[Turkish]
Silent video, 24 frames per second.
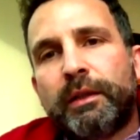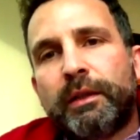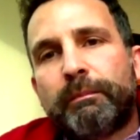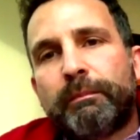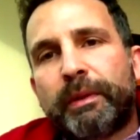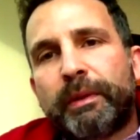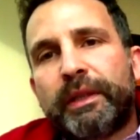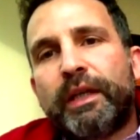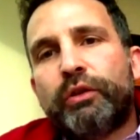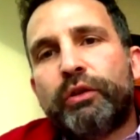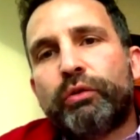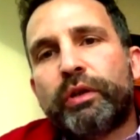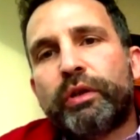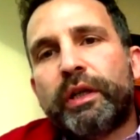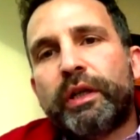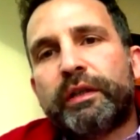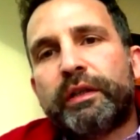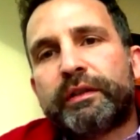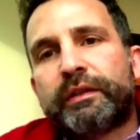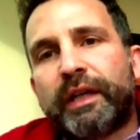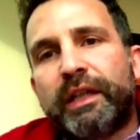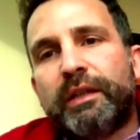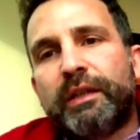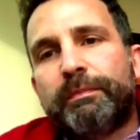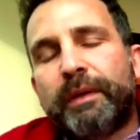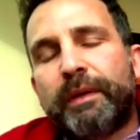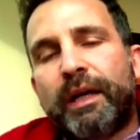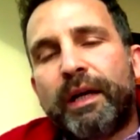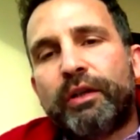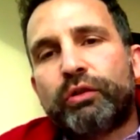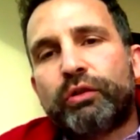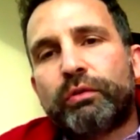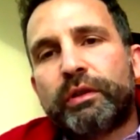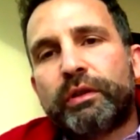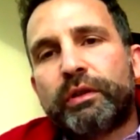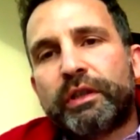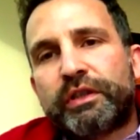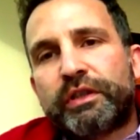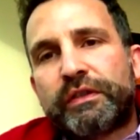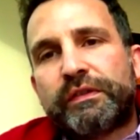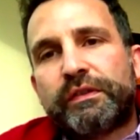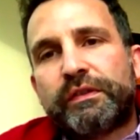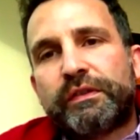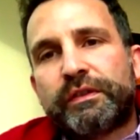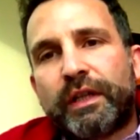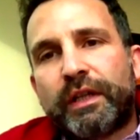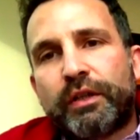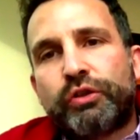bana göre Tayyip Erdoğan
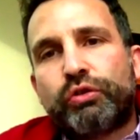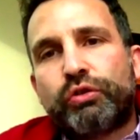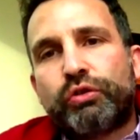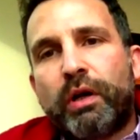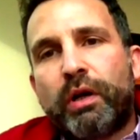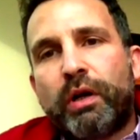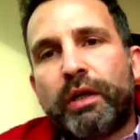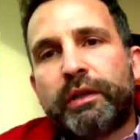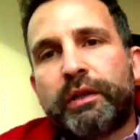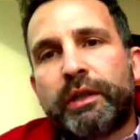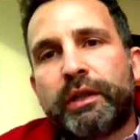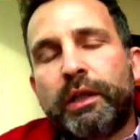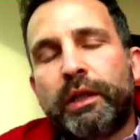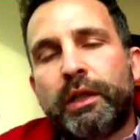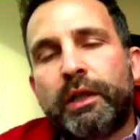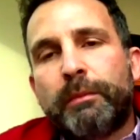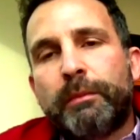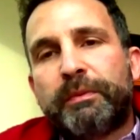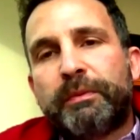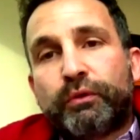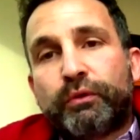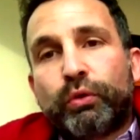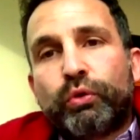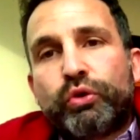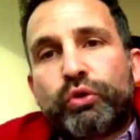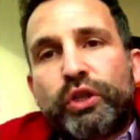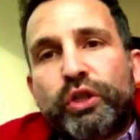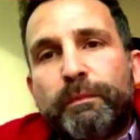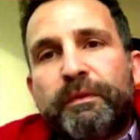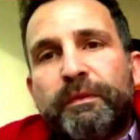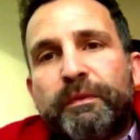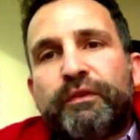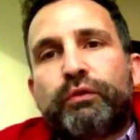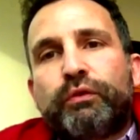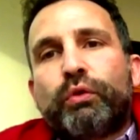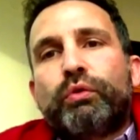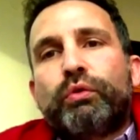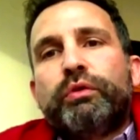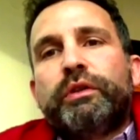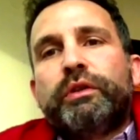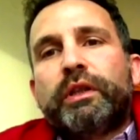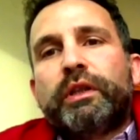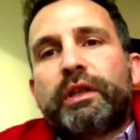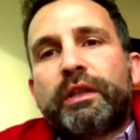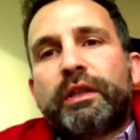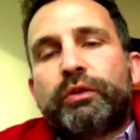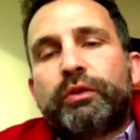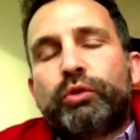açısından şu anda psikolojik bir sorun
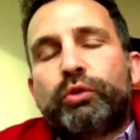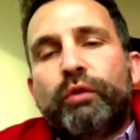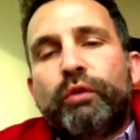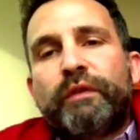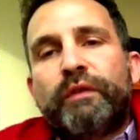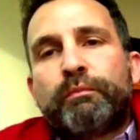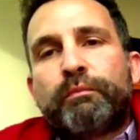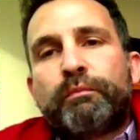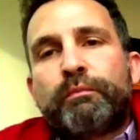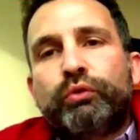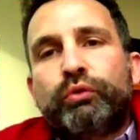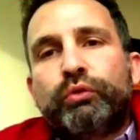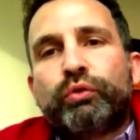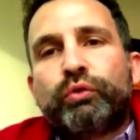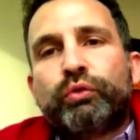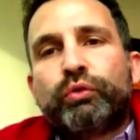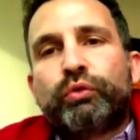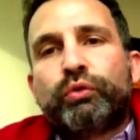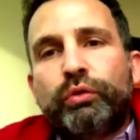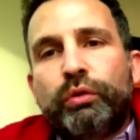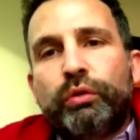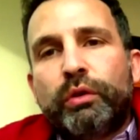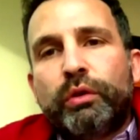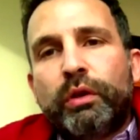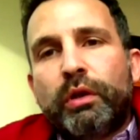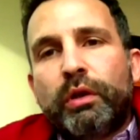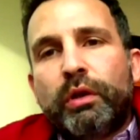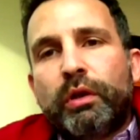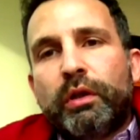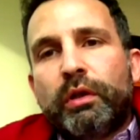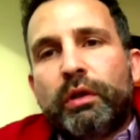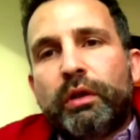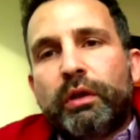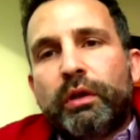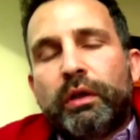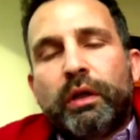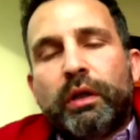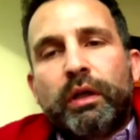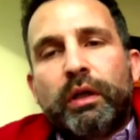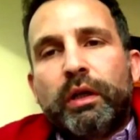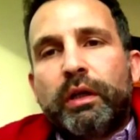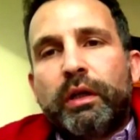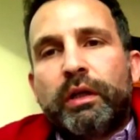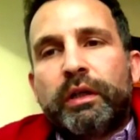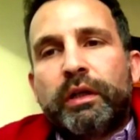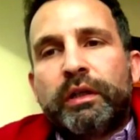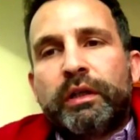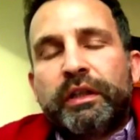yaratıyor ve bu tür e,
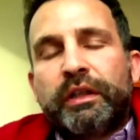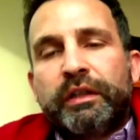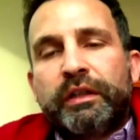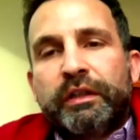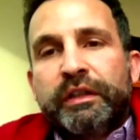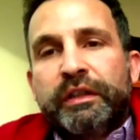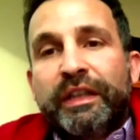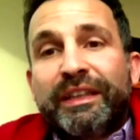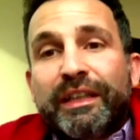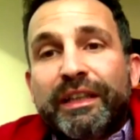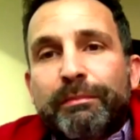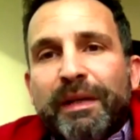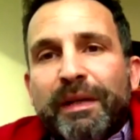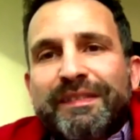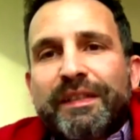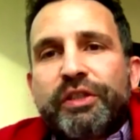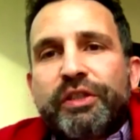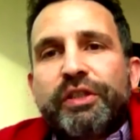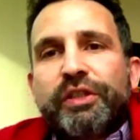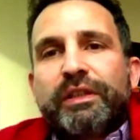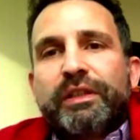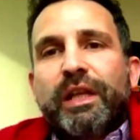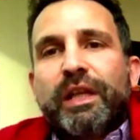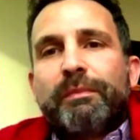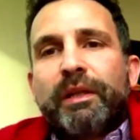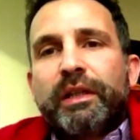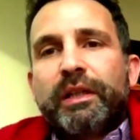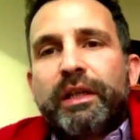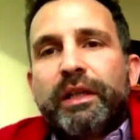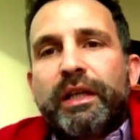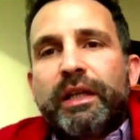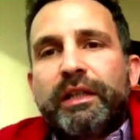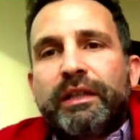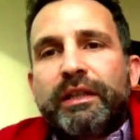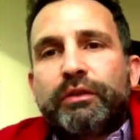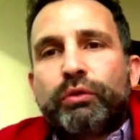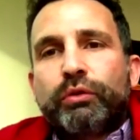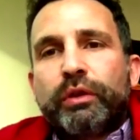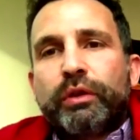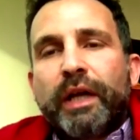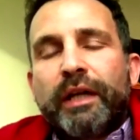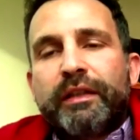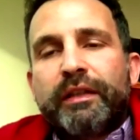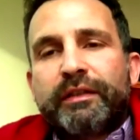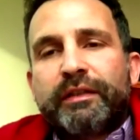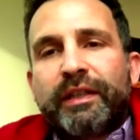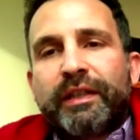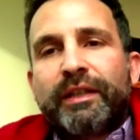inanılmaz açıklamalara gidiyor.
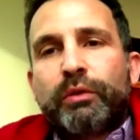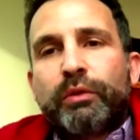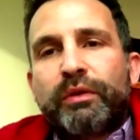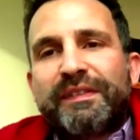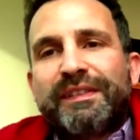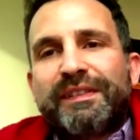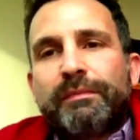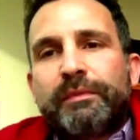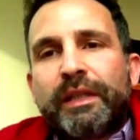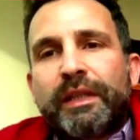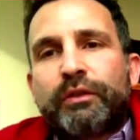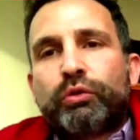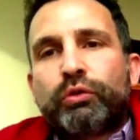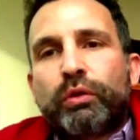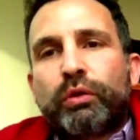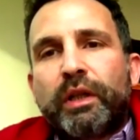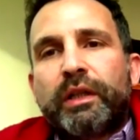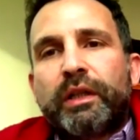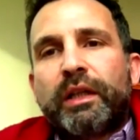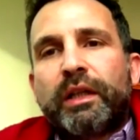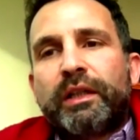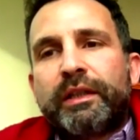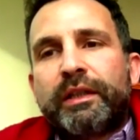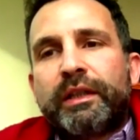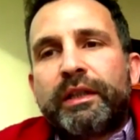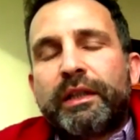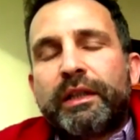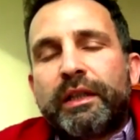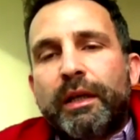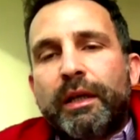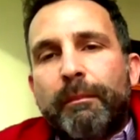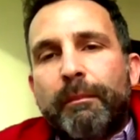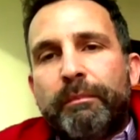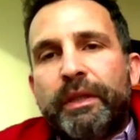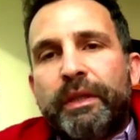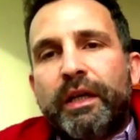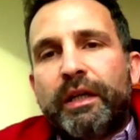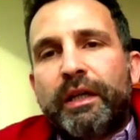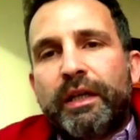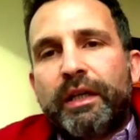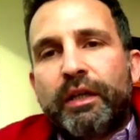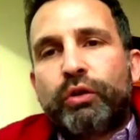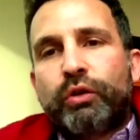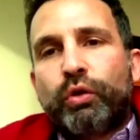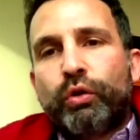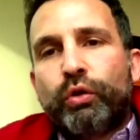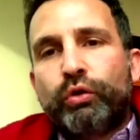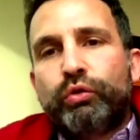Yani terörizmle dolar alanı bir araya
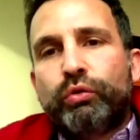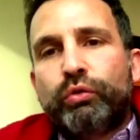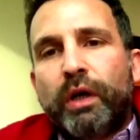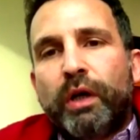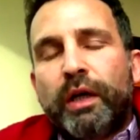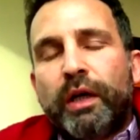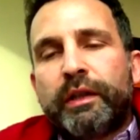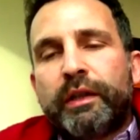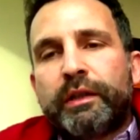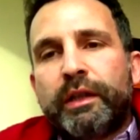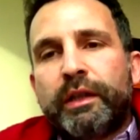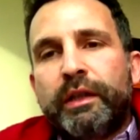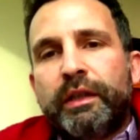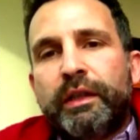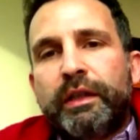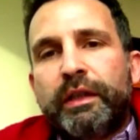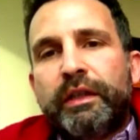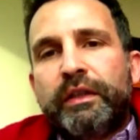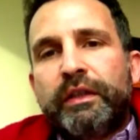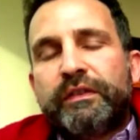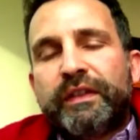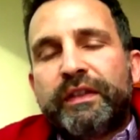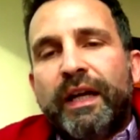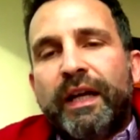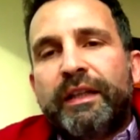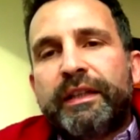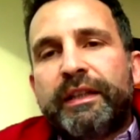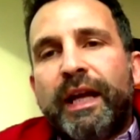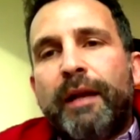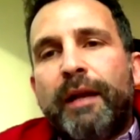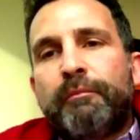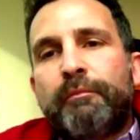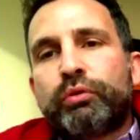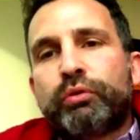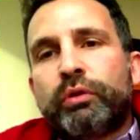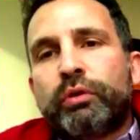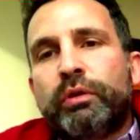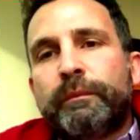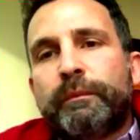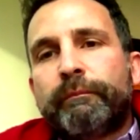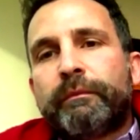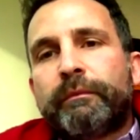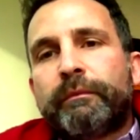koyduğu anda sen gel bunu